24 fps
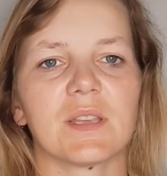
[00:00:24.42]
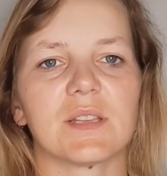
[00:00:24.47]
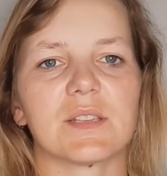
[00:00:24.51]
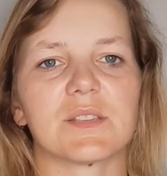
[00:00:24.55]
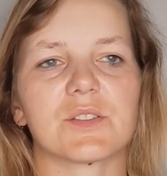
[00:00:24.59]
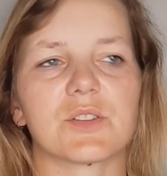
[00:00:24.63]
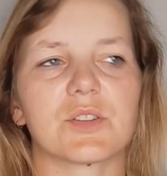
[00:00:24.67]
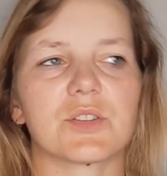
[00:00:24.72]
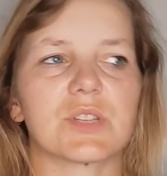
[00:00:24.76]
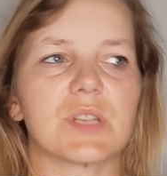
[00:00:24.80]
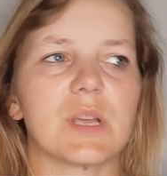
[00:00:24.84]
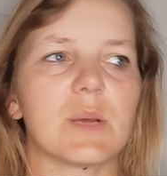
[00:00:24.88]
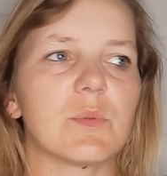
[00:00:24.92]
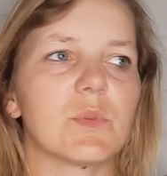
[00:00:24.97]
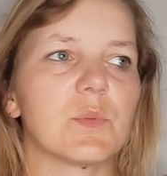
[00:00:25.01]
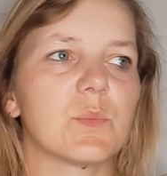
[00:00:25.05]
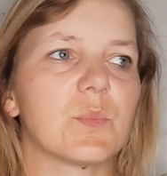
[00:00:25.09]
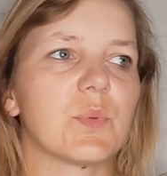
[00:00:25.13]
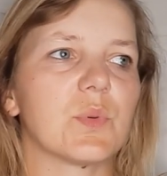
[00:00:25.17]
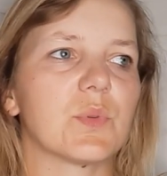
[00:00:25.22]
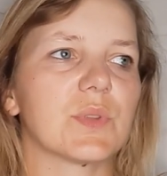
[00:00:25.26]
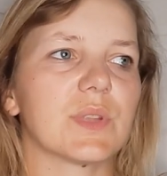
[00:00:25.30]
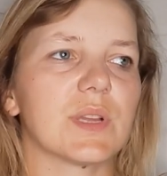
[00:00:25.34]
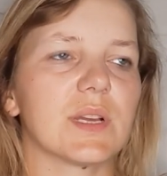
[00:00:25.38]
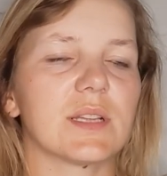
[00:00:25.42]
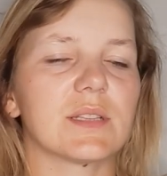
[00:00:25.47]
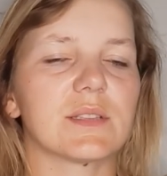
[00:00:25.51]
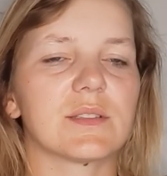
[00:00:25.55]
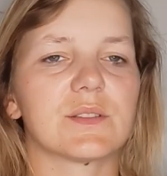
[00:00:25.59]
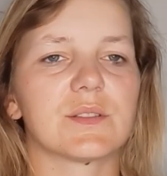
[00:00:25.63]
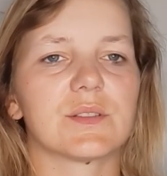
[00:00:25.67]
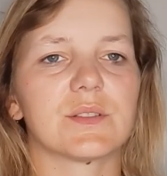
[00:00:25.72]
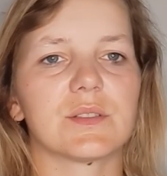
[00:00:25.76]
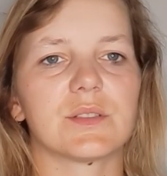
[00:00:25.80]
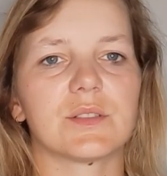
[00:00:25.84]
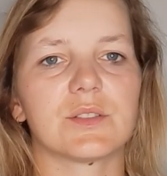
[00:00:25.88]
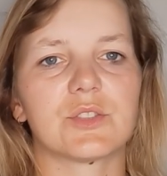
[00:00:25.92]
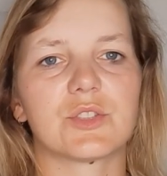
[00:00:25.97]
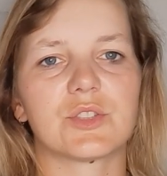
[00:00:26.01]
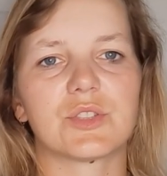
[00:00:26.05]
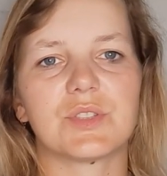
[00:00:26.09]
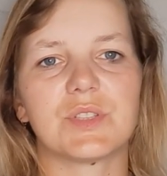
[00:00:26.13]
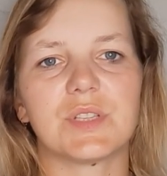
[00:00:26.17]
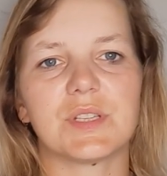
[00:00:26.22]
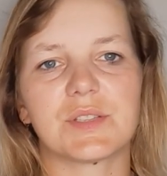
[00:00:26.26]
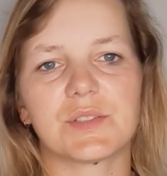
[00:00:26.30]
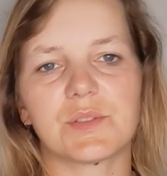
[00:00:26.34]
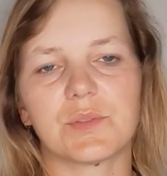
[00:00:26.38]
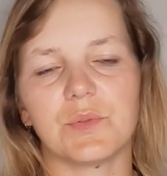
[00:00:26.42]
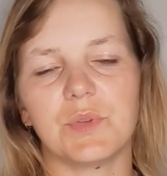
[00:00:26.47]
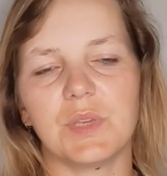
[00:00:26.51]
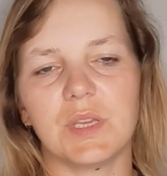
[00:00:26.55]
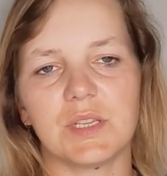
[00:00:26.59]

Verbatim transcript: Zrzeszamy ponad 30 y,